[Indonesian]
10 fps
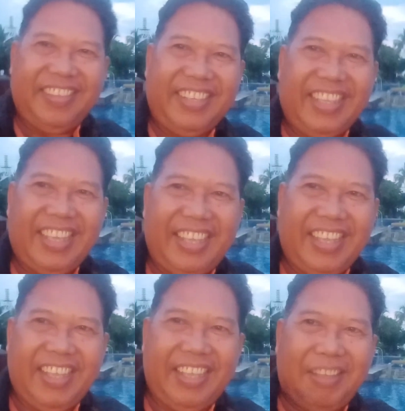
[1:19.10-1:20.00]
oke
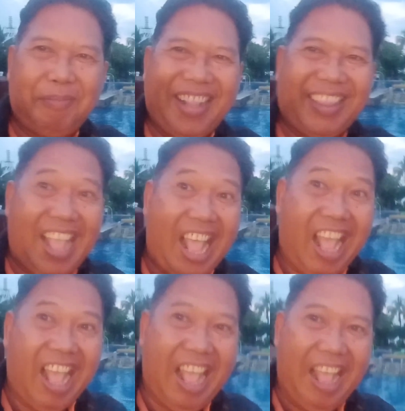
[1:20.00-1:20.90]

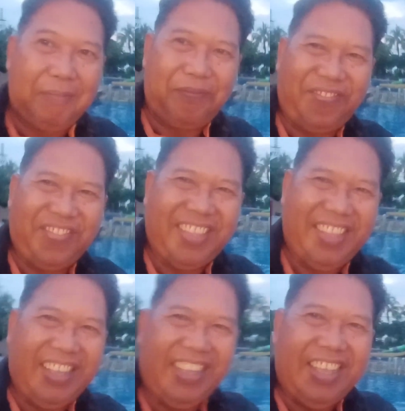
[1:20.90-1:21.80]
mantap
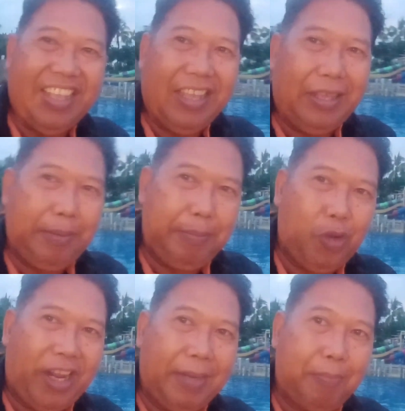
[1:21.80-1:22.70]
di
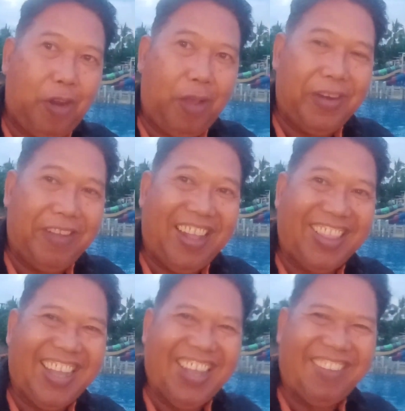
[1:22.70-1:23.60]
liburan di Pulau Dewata